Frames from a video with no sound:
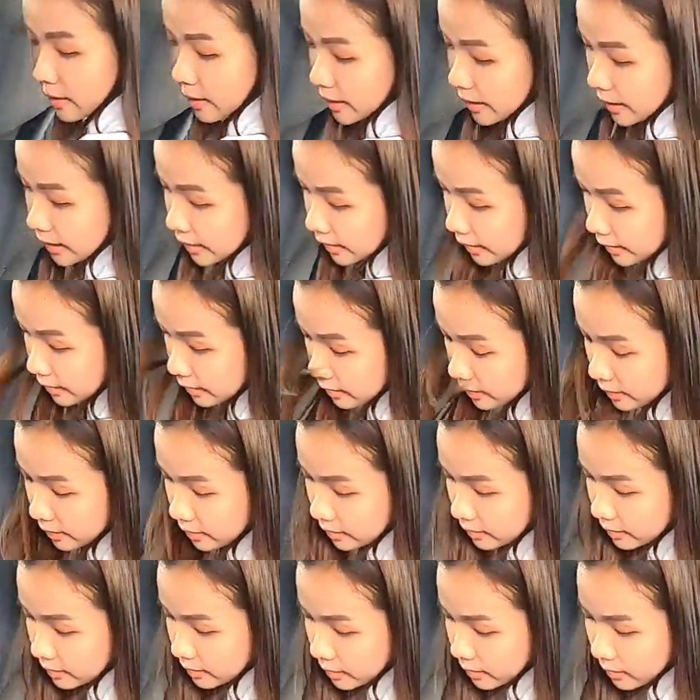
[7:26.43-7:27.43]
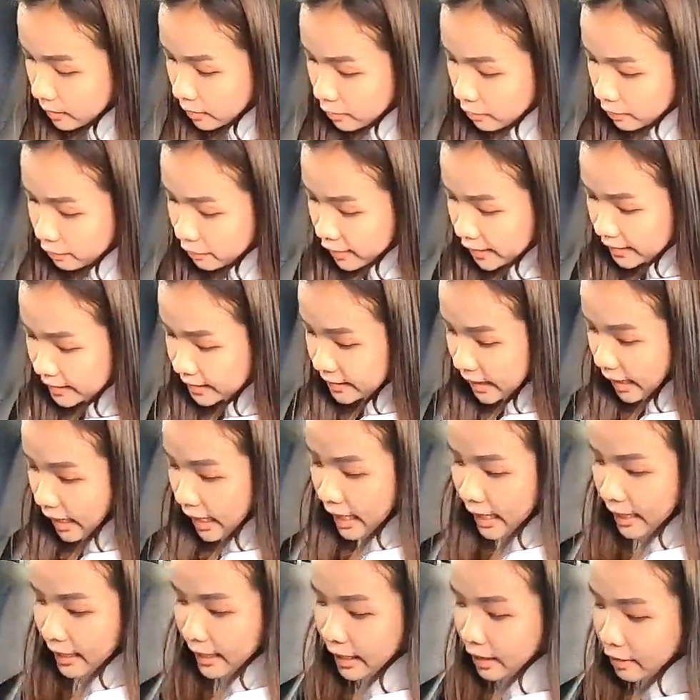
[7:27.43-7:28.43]
นี่เฟียสต้า
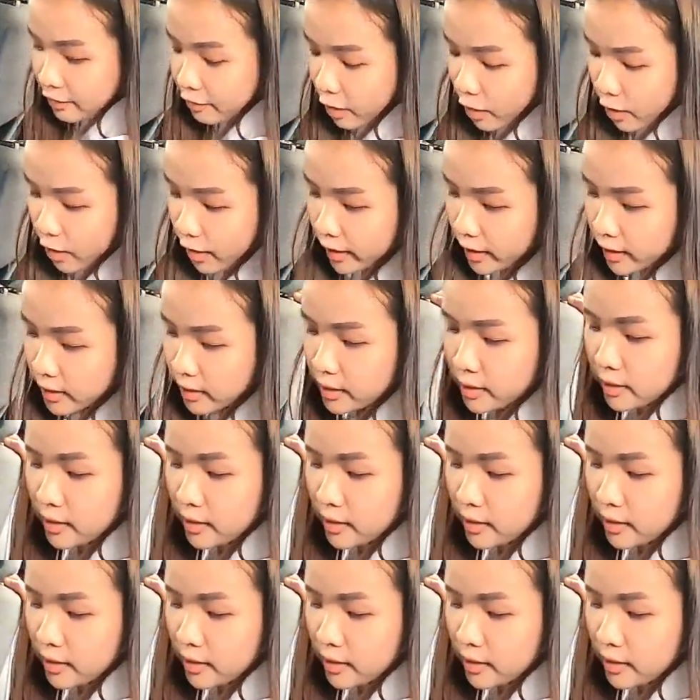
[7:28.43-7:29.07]
นะ ฟอร์ด